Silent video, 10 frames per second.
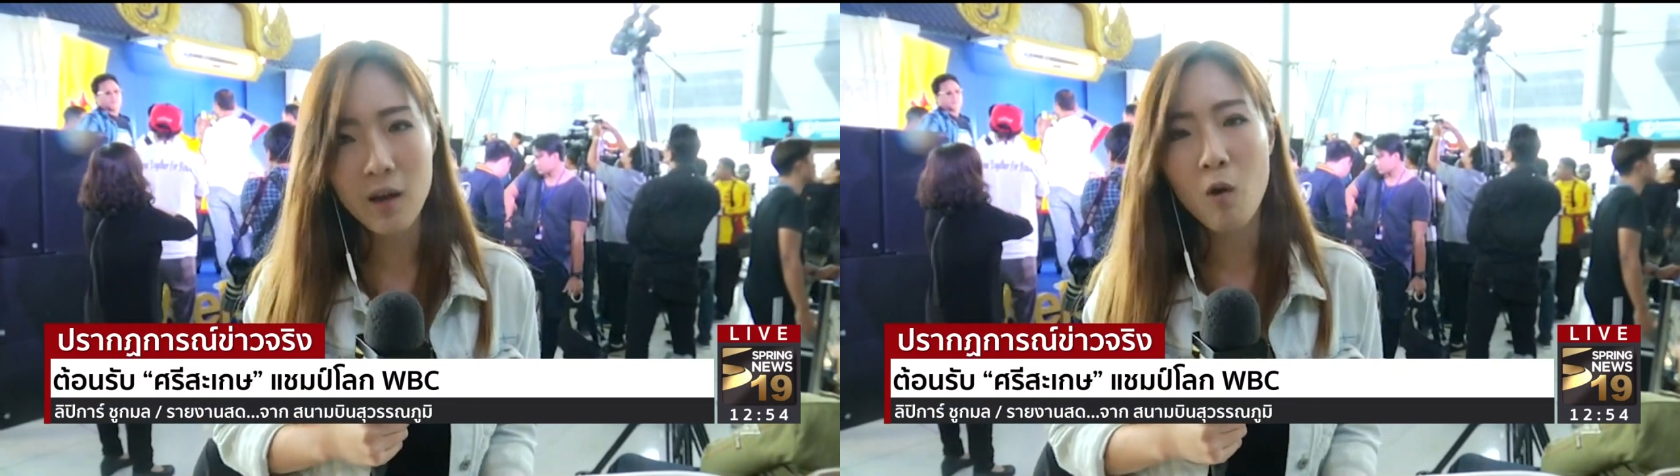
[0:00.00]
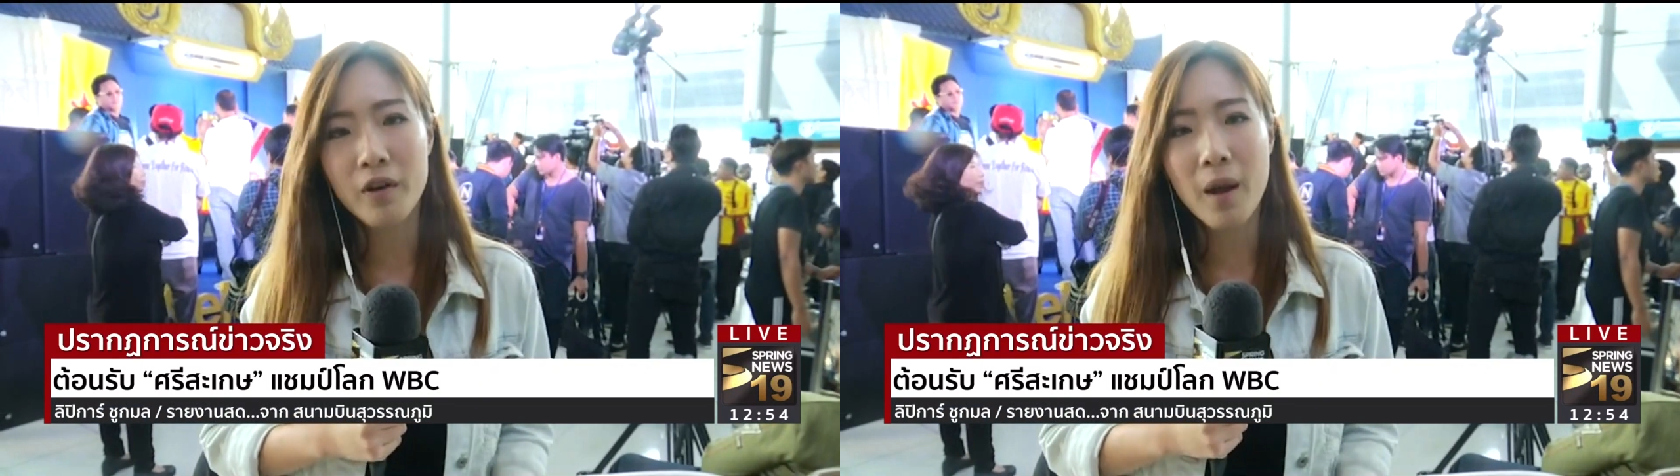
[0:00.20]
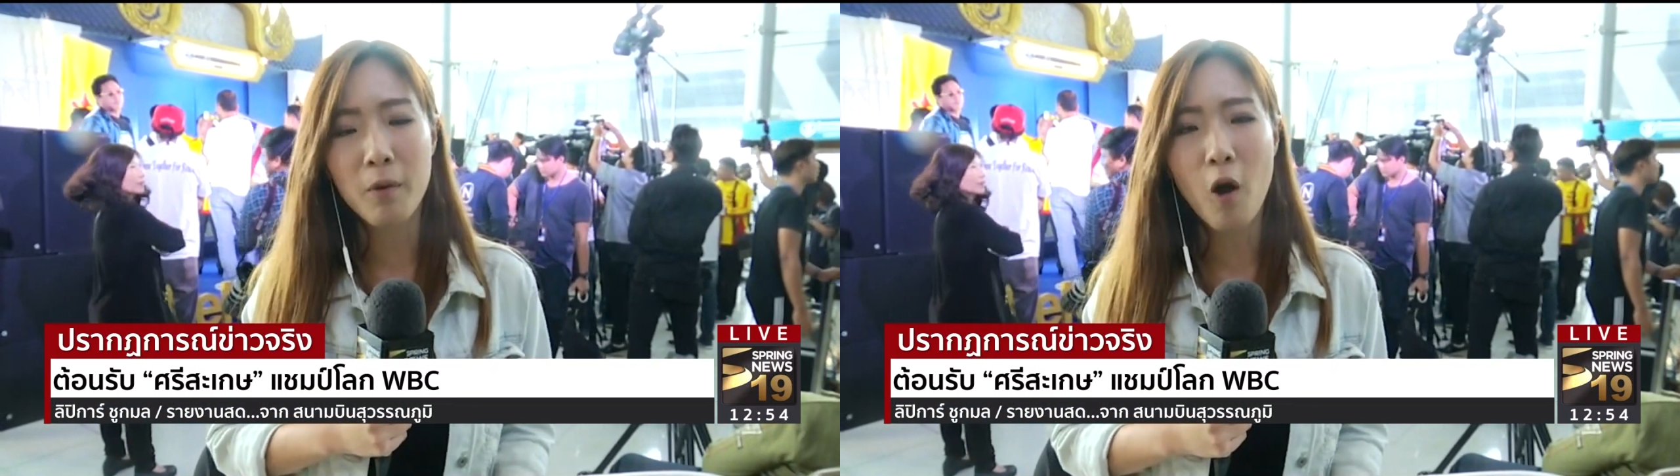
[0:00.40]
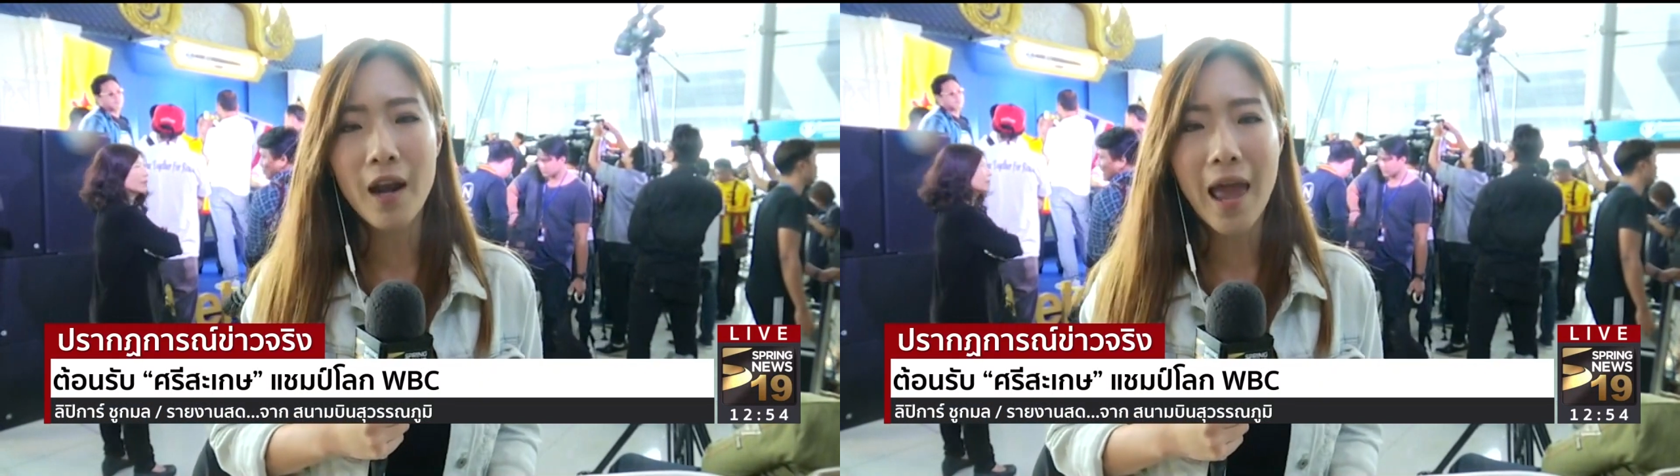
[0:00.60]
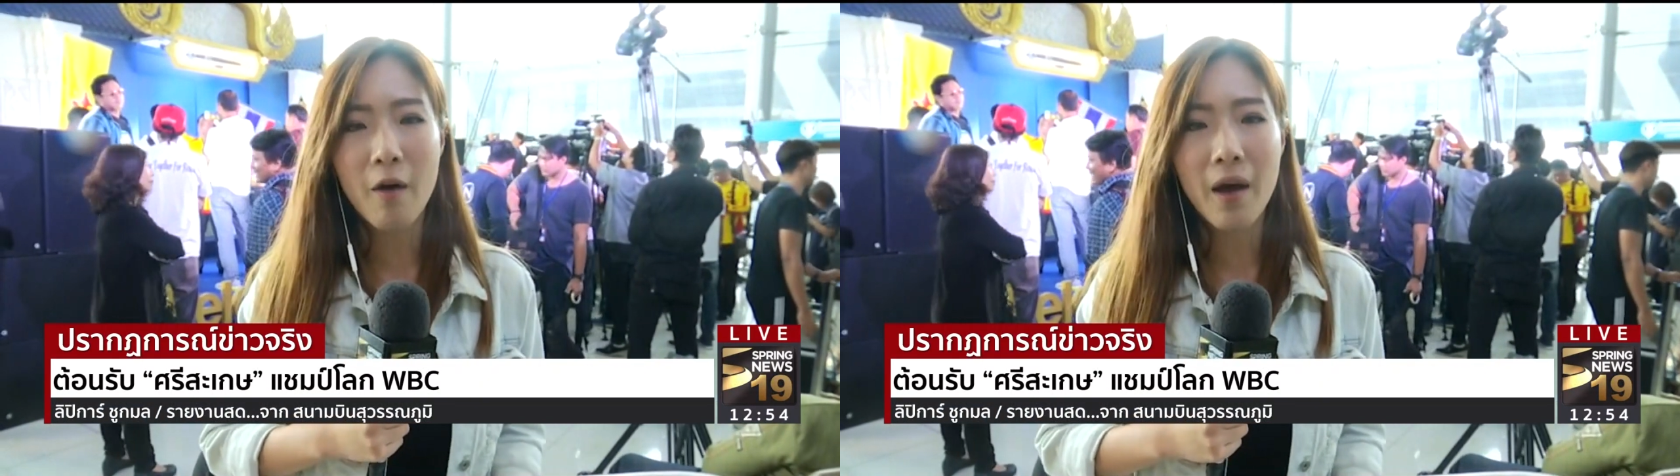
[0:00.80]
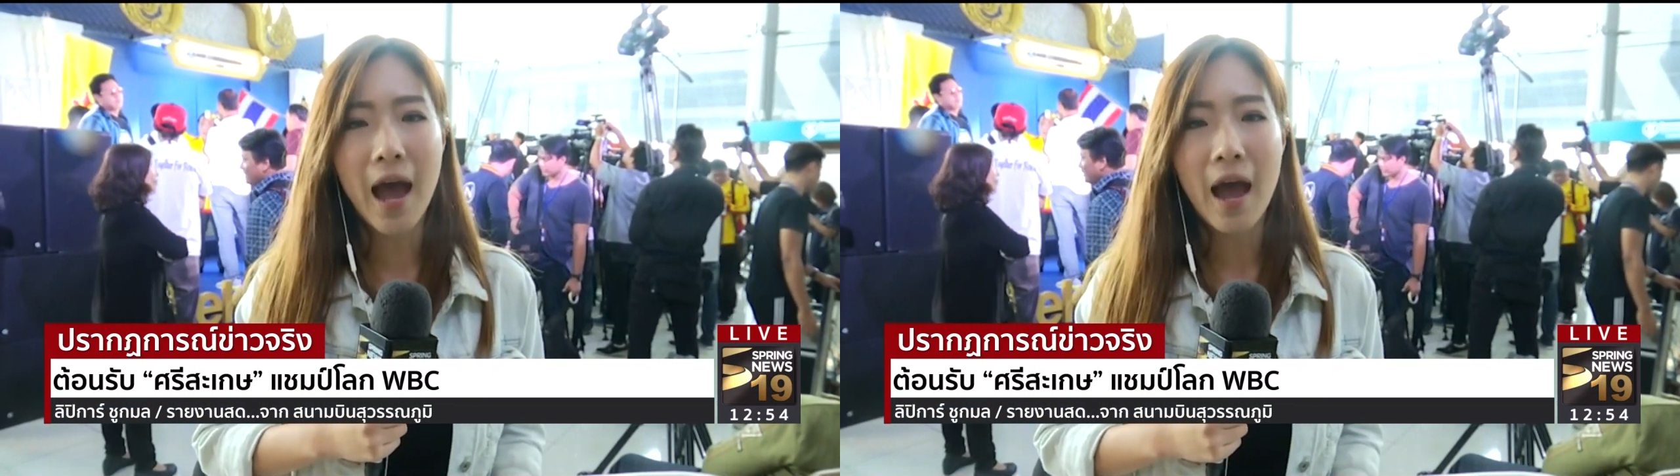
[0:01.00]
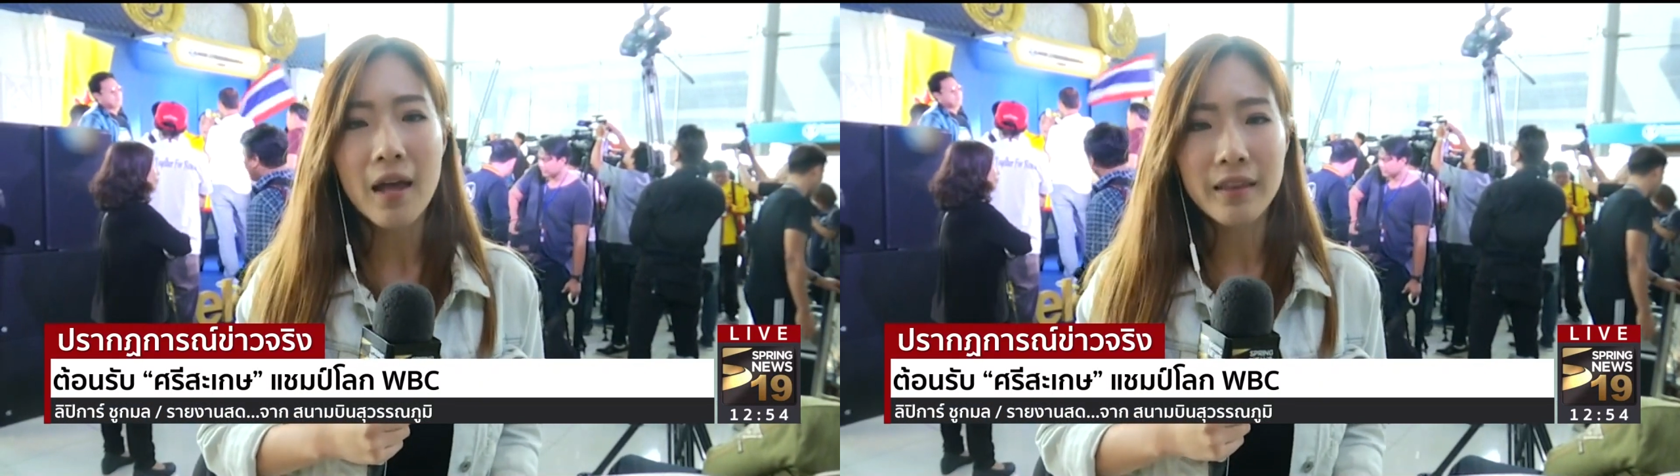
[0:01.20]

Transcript: สิ้นลงเรียบร้อยแล้วค่ะ